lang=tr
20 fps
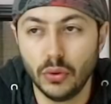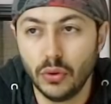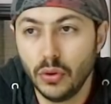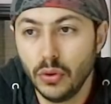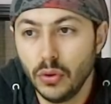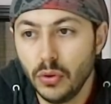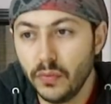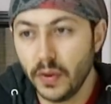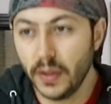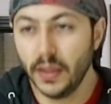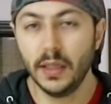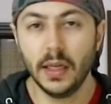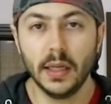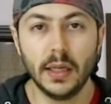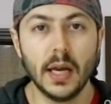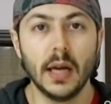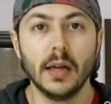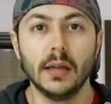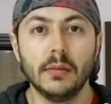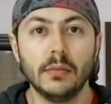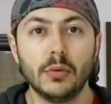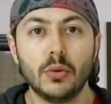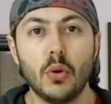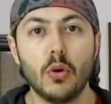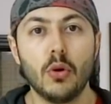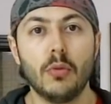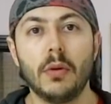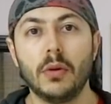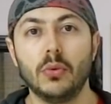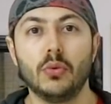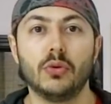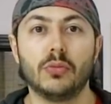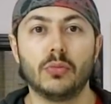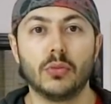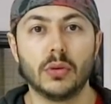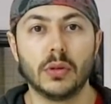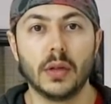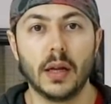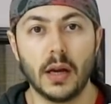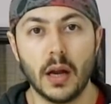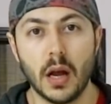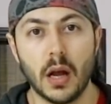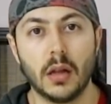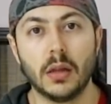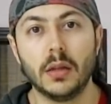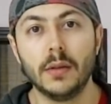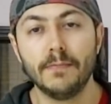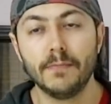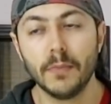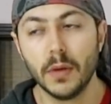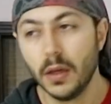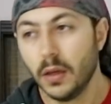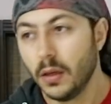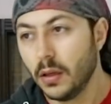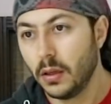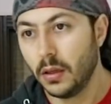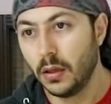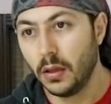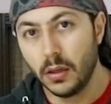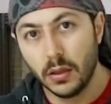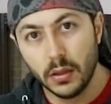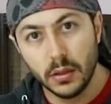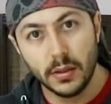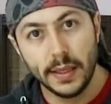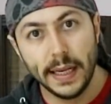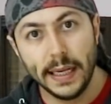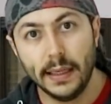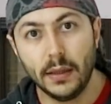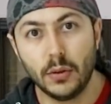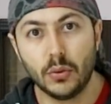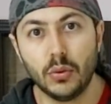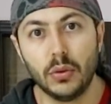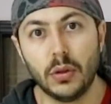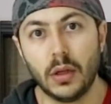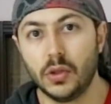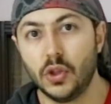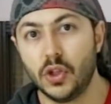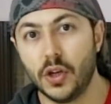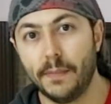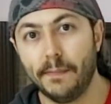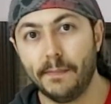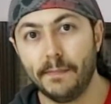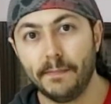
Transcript: düşünün ve yine kendimi koruma durumunda kaldım. Ee, teknik kullanacağım.